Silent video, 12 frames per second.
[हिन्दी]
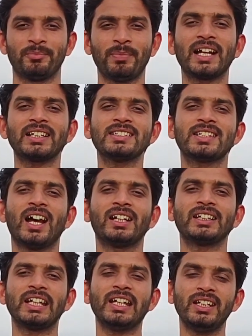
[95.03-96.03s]

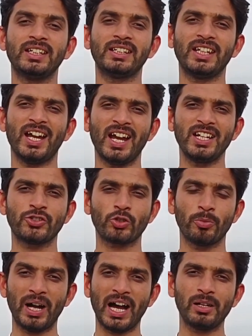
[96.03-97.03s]
पाकिस्तान के इंतहाई
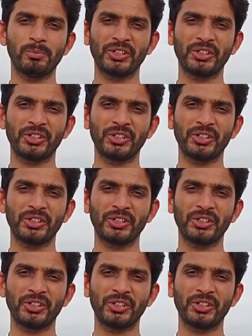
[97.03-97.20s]
शुमाल